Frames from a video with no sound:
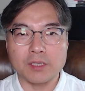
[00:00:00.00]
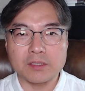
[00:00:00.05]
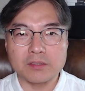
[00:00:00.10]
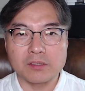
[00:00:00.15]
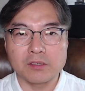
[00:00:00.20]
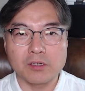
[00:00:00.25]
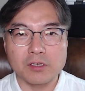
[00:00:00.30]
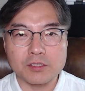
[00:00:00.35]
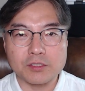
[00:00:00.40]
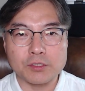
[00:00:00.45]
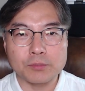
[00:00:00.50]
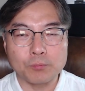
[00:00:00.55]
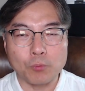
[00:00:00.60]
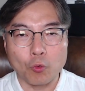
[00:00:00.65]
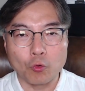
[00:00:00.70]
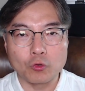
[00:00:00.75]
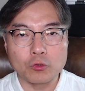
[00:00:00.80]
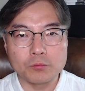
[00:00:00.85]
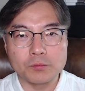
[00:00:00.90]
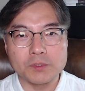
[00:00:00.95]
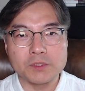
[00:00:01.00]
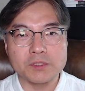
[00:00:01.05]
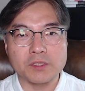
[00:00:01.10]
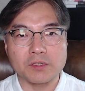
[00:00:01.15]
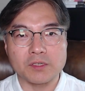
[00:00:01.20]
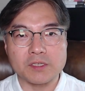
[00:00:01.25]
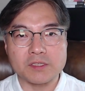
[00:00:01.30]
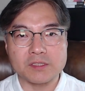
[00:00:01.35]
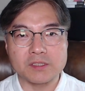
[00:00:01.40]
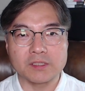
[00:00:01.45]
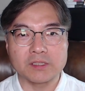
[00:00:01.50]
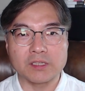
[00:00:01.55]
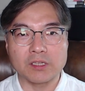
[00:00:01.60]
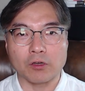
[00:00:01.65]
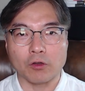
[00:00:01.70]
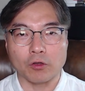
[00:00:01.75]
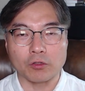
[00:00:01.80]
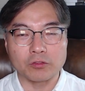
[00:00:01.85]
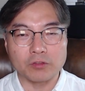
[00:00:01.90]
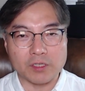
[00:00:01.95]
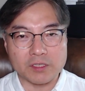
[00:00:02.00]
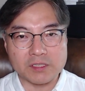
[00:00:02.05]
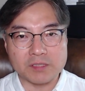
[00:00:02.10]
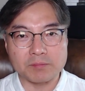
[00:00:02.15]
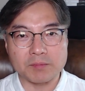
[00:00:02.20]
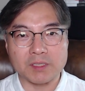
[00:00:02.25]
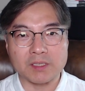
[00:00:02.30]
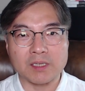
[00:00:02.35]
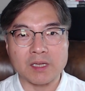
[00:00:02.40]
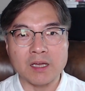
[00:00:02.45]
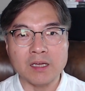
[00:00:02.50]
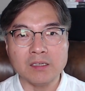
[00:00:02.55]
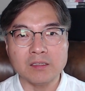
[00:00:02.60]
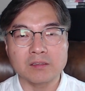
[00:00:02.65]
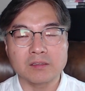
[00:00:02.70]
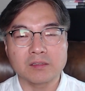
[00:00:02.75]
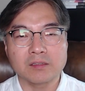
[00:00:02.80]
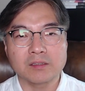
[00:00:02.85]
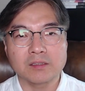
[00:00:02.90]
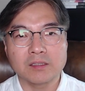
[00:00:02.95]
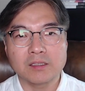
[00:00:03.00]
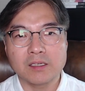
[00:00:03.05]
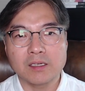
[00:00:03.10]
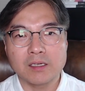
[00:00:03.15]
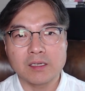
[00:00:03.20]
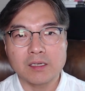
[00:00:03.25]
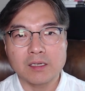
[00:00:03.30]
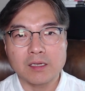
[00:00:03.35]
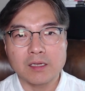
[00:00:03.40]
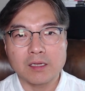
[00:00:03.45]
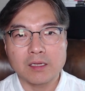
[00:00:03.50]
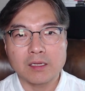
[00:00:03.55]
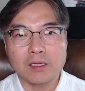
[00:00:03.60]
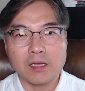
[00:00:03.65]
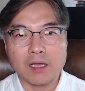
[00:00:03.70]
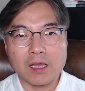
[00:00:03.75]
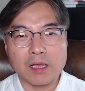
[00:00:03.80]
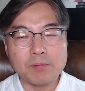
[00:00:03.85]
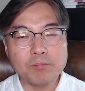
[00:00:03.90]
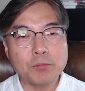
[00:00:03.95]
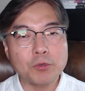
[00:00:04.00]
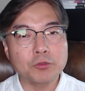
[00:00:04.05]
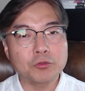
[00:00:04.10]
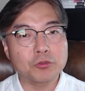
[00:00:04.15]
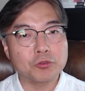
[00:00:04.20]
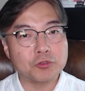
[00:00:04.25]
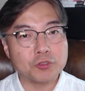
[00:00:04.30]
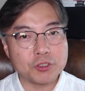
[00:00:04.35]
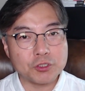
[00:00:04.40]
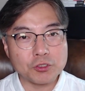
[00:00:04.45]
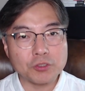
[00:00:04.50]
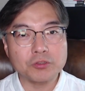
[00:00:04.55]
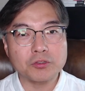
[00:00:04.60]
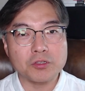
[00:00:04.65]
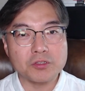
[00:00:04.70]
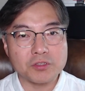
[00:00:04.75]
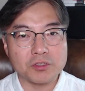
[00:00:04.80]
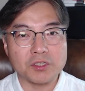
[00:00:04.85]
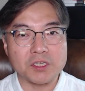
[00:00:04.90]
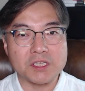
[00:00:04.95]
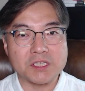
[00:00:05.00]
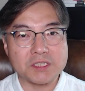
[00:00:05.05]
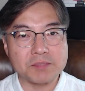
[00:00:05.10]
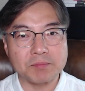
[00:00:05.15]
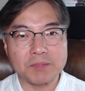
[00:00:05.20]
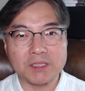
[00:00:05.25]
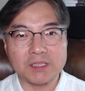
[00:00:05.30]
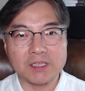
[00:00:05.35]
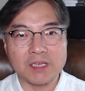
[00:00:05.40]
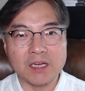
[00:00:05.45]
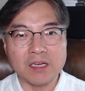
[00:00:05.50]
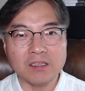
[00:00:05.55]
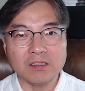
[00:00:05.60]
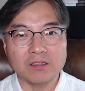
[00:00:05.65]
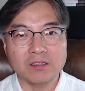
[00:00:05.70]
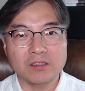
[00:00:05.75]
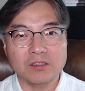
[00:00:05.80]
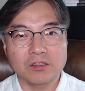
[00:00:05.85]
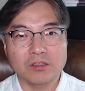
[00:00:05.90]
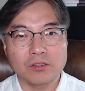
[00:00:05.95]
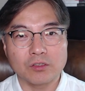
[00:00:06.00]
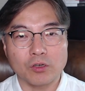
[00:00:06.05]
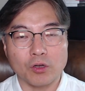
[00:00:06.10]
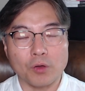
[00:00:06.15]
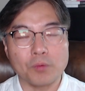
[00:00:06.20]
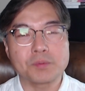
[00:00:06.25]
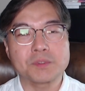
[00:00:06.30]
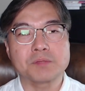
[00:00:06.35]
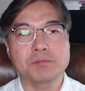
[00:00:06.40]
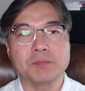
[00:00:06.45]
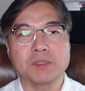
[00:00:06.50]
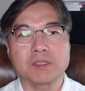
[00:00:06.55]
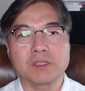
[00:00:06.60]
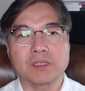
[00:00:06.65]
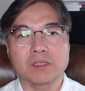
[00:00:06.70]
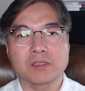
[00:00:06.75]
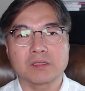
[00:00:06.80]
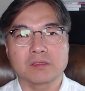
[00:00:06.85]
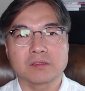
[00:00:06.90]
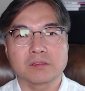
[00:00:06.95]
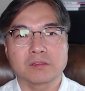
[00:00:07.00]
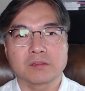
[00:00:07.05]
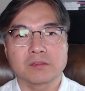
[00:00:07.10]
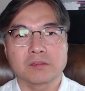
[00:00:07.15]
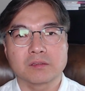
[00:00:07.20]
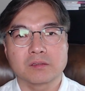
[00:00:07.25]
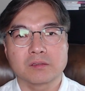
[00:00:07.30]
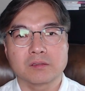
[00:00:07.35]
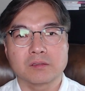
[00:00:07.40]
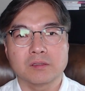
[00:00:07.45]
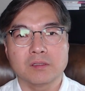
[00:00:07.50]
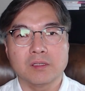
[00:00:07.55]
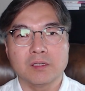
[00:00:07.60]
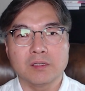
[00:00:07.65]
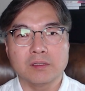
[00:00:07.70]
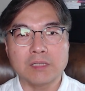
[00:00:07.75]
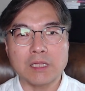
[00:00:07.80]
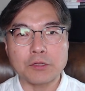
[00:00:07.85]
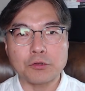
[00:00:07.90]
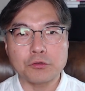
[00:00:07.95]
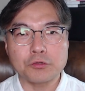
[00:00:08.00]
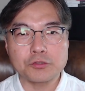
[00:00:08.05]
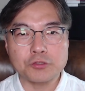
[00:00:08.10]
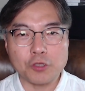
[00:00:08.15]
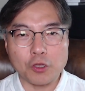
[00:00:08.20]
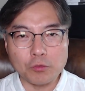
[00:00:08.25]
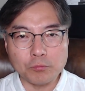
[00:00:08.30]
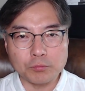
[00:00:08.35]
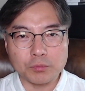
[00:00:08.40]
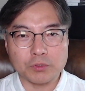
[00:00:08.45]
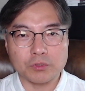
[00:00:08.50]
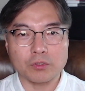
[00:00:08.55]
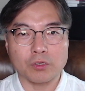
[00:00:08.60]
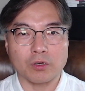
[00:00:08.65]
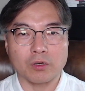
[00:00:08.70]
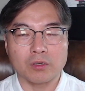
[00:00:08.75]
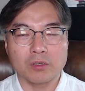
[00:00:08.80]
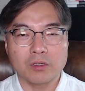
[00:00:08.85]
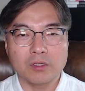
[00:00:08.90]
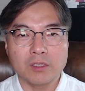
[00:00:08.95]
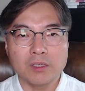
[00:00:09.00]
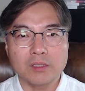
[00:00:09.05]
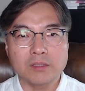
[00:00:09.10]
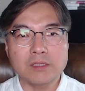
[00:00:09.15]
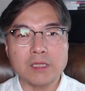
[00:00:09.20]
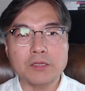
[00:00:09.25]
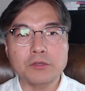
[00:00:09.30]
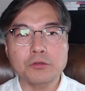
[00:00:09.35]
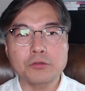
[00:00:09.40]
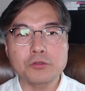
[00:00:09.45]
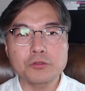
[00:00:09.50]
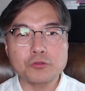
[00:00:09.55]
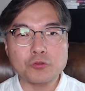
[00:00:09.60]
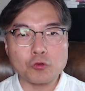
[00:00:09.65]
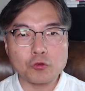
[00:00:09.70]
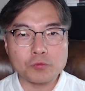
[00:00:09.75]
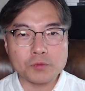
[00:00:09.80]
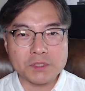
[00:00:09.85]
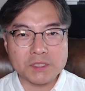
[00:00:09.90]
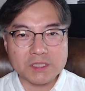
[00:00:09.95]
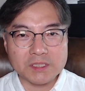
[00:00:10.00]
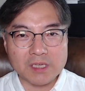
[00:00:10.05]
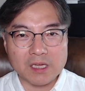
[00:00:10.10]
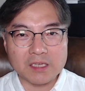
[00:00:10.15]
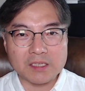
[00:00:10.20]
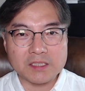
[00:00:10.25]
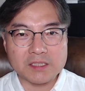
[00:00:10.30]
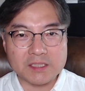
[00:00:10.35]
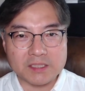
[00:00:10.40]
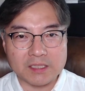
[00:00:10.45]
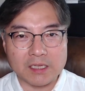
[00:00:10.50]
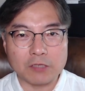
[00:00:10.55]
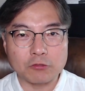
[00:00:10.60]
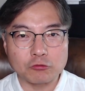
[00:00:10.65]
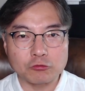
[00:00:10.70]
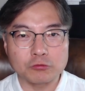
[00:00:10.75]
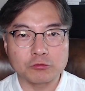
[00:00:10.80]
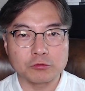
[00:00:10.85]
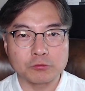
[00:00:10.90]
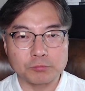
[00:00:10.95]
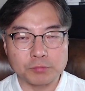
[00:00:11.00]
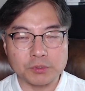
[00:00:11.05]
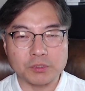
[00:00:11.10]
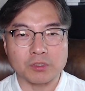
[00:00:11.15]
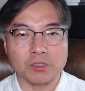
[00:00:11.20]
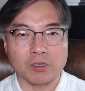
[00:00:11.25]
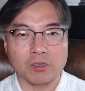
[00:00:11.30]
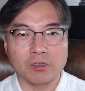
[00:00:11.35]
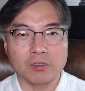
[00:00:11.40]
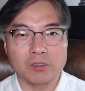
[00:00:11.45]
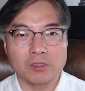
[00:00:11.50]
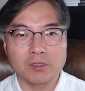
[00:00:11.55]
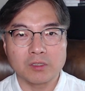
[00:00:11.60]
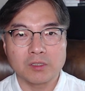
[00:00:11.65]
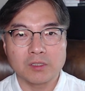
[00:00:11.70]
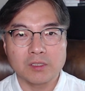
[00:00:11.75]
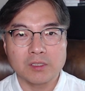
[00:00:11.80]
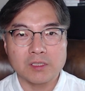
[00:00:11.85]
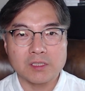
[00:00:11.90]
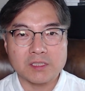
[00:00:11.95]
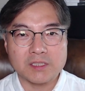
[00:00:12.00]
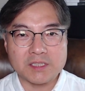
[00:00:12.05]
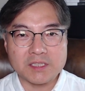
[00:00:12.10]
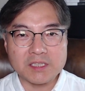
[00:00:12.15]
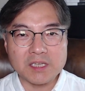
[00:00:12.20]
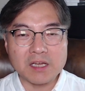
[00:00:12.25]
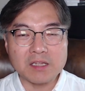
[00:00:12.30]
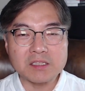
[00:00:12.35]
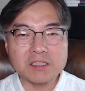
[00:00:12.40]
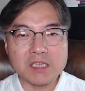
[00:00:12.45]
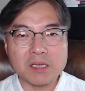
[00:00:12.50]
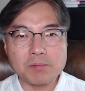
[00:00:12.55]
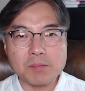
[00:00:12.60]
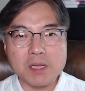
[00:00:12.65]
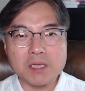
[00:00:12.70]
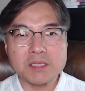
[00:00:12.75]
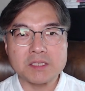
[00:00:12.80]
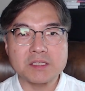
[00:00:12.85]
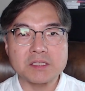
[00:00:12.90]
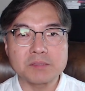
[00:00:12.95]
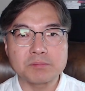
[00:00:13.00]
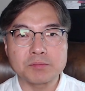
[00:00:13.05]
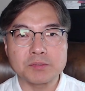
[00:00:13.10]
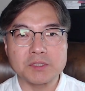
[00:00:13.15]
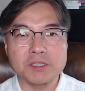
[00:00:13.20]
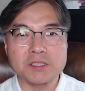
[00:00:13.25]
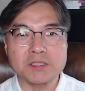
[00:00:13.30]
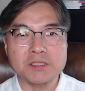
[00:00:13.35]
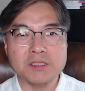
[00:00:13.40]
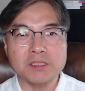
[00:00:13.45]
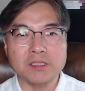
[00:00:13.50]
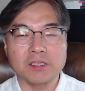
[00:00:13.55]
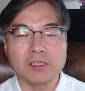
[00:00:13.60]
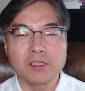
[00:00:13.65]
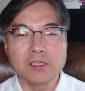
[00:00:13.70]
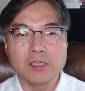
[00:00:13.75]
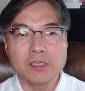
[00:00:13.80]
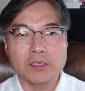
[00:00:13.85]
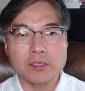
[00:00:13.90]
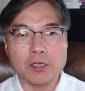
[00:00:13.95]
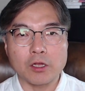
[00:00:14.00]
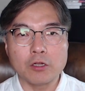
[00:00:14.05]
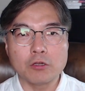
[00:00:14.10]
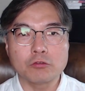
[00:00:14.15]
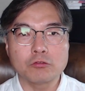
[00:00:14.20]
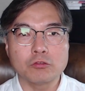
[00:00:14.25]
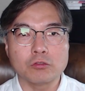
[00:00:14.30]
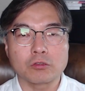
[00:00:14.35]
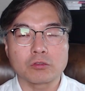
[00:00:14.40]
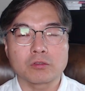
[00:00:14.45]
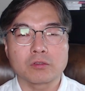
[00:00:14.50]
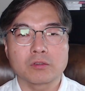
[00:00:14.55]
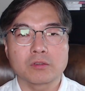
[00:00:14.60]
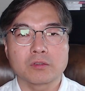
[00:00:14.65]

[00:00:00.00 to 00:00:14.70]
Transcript: 들러서 복음을 전했을 때 어땠습니까? 한 번도 쉬었던 적이 있습니까? 없습니다. 때로는 처음부터, 때로는 조금 시간이 지난 후부터, 시간 참아 있을 뿐이지, 결국,